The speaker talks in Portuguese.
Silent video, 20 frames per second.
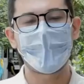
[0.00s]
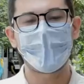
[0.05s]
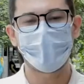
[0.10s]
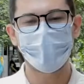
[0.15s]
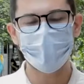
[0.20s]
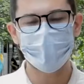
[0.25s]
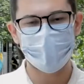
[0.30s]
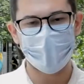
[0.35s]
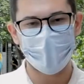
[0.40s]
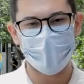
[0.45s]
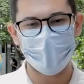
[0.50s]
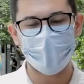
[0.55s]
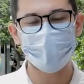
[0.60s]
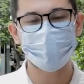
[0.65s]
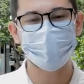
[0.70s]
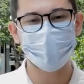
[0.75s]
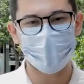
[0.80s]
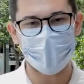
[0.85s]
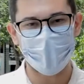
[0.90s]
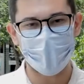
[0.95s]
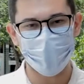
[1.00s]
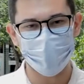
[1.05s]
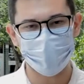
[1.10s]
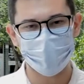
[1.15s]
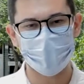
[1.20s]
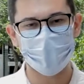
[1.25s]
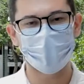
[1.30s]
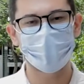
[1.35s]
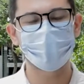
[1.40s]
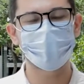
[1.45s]
Pois é, esse caso
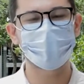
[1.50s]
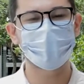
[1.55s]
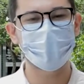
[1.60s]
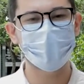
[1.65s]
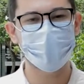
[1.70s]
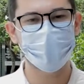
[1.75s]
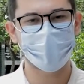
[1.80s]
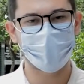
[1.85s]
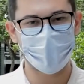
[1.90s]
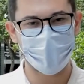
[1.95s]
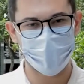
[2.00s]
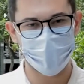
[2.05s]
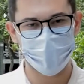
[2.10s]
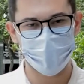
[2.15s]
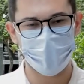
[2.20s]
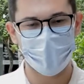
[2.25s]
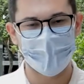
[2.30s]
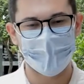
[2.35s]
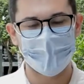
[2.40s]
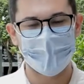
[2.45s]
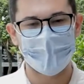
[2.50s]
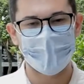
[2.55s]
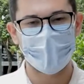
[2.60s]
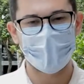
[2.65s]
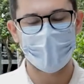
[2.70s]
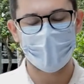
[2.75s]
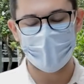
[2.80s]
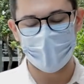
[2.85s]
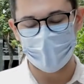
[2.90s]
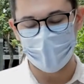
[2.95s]
teve um desfecho
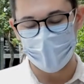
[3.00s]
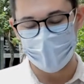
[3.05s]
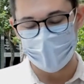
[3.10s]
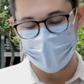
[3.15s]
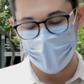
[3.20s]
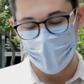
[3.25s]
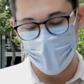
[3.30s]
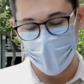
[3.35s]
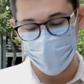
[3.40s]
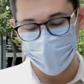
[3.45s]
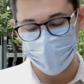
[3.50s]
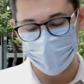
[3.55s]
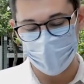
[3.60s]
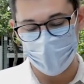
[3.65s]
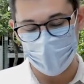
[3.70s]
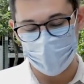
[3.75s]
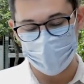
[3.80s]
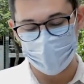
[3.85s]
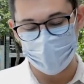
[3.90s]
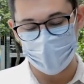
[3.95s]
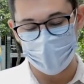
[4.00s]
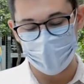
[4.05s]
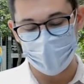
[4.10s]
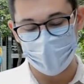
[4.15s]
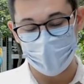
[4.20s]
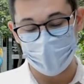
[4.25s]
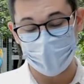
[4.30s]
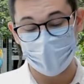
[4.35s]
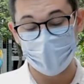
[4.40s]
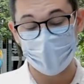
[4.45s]
é, na tarde
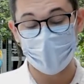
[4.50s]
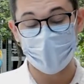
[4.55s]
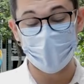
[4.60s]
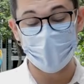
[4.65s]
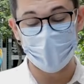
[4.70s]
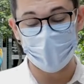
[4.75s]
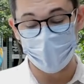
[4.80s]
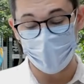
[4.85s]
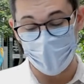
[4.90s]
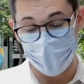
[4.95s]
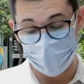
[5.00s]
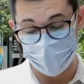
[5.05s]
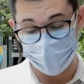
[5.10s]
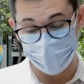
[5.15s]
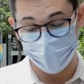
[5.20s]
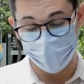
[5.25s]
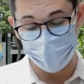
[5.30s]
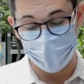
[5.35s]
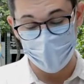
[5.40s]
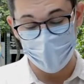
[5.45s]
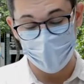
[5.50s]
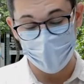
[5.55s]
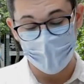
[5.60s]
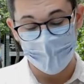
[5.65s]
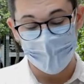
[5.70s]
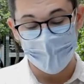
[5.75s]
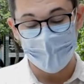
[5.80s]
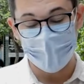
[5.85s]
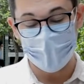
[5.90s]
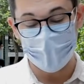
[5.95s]
desta quarta-feira
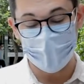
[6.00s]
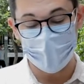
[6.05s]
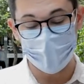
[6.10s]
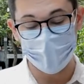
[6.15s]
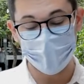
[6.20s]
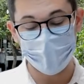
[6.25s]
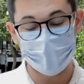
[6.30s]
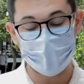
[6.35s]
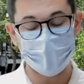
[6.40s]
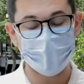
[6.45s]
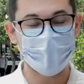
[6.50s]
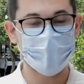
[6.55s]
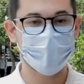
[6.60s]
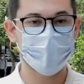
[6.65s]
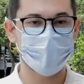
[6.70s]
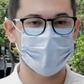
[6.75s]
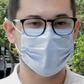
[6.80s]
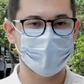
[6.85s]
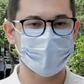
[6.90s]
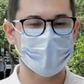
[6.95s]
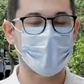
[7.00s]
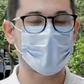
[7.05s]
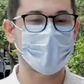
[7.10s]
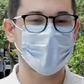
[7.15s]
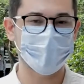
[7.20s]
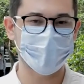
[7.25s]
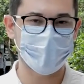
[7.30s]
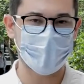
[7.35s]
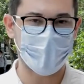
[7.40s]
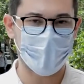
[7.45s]
e no início da
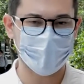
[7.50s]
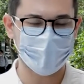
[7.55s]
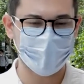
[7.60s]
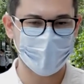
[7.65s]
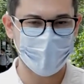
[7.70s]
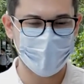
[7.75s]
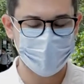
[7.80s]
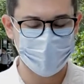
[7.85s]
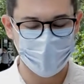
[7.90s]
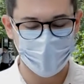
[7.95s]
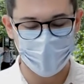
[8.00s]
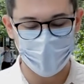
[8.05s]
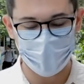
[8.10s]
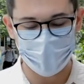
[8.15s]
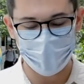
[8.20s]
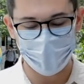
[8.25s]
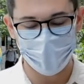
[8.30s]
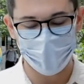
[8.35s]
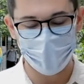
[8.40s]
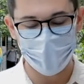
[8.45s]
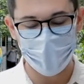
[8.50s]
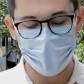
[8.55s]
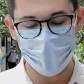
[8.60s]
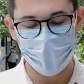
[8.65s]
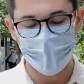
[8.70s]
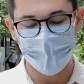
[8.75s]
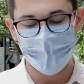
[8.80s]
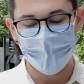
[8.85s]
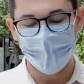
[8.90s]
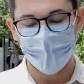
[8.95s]
madrugada desta quinta-feira
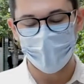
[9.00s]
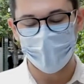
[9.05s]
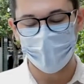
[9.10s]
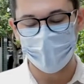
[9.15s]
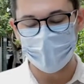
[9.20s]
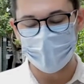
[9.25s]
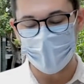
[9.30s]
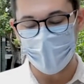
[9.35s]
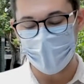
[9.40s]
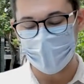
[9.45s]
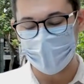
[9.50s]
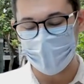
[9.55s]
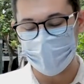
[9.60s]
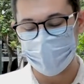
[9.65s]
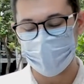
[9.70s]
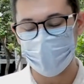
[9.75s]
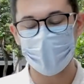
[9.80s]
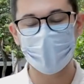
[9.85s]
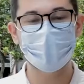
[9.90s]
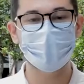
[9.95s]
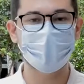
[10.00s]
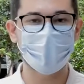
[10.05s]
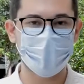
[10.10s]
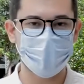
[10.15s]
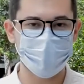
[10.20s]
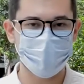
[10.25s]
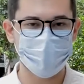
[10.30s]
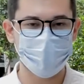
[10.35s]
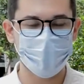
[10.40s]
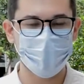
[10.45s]
foi dada a
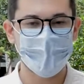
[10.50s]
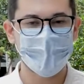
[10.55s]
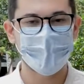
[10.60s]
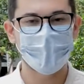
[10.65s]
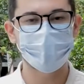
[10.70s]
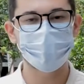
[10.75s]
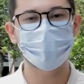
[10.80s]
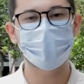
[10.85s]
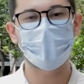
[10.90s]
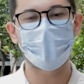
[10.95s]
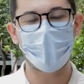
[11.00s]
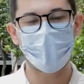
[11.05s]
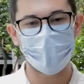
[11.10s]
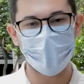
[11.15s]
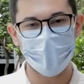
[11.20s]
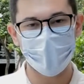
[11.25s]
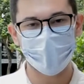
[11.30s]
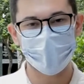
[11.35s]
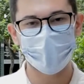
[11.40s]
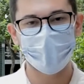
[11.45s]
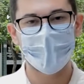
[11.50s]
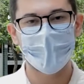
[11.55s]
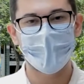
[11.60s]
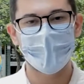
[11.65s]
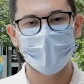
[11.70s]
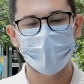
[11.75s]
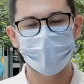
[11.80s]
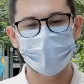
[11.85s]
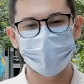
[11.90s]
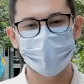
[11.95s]
sentença, o julgamento
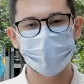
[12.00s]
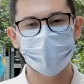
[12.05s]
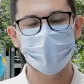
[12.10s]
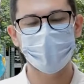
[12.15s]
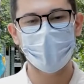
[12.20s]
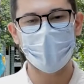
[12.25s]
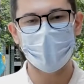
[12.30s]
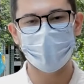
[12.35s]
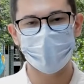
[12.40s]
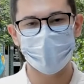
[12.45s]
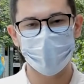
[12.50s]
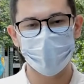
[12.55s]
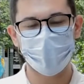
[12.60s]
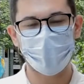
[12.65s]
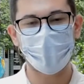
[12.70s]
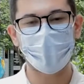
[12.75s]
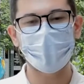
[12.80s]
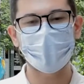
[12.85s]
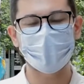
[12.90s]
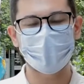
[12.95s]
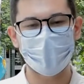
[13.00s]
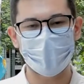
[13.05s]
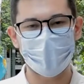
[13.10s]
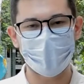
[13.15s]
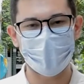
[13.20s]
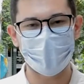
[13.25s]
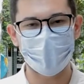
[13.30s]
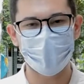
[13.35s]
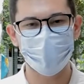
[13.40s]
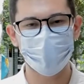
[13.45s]
dos suspeitos de
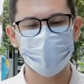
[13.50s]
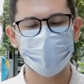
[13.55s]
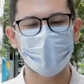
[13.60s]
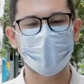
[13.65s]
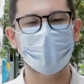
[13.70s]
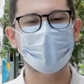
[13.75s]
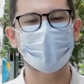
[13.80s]
cometerem este